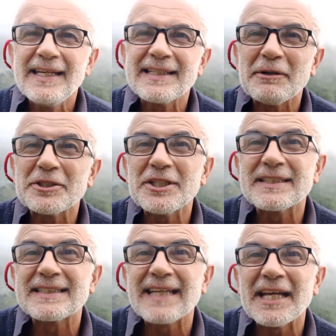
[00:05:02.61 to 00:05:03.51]
Então a
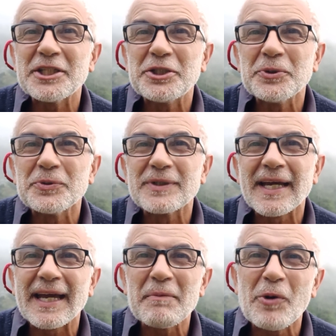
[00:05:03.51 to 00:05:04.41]
gente sente o
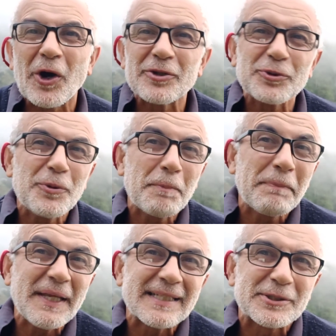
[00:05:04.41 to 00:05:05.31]
terremoto no
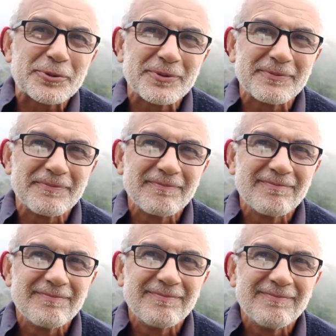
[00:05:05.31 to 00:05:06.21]
piso,
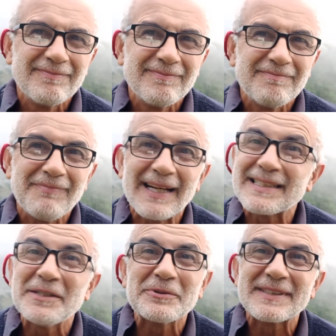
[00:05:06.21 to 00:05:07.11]

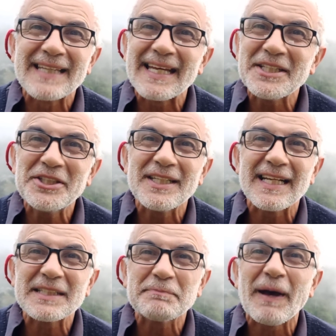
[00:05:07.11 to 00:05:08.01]
mas não sente
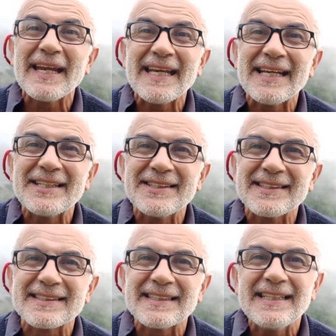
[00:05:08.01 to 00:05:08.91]
nas
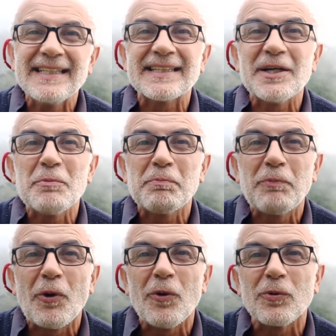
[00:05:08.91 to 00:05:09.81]
paredes e
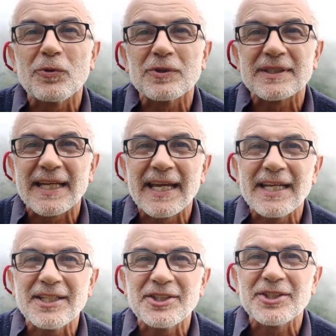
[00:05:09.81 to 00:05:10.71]
tampouco
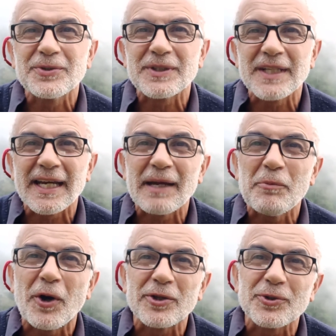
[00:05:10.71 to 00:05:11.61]
sente o
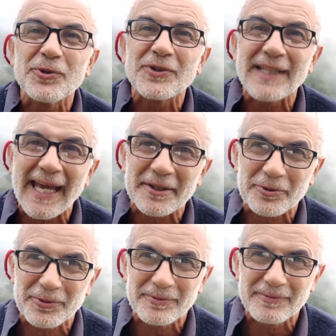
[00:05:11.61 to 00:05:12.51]
terremoto no
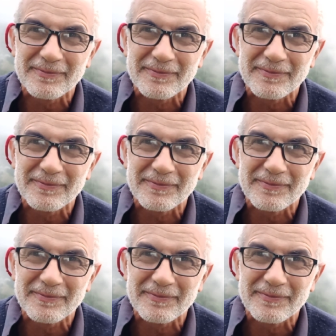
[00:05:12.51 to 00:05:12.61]
teto.